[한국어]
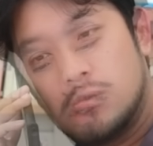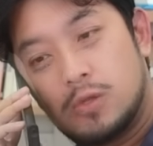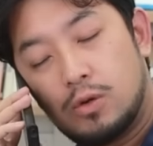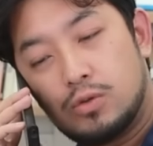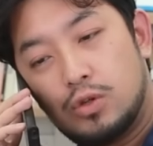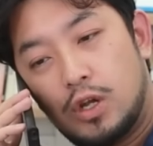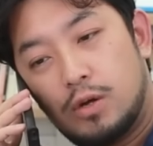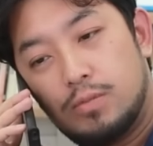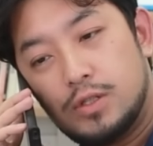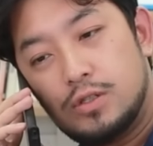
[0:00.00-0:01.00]
어, 전화를
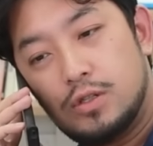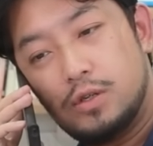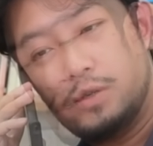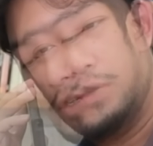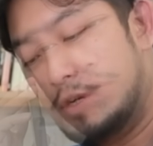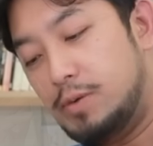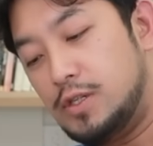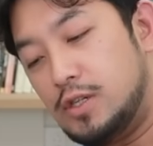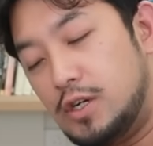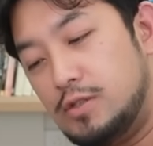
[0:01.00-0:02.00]
안 받으시나요? 기안팔사
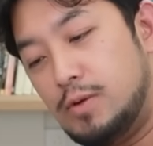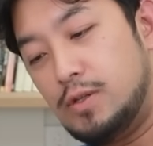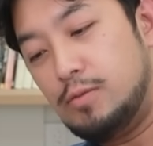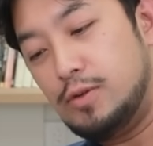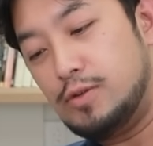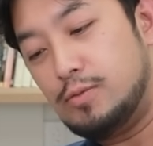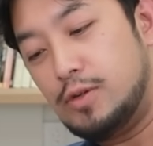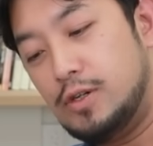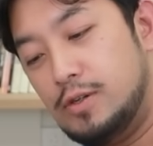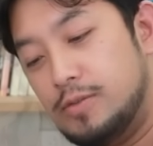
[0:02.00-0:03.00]
작가님한테 한 번
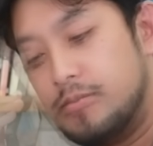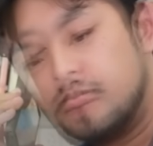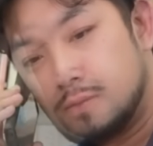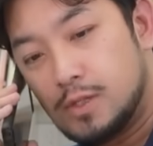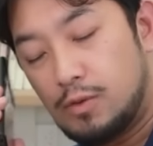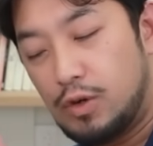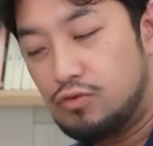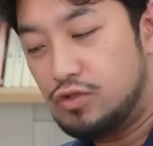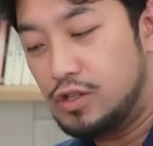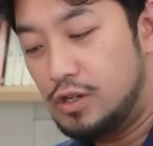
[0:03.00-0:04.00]
여쭤볼까요? 아,
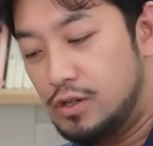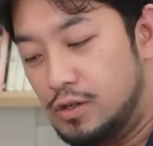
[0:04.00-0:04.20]
외국이네요?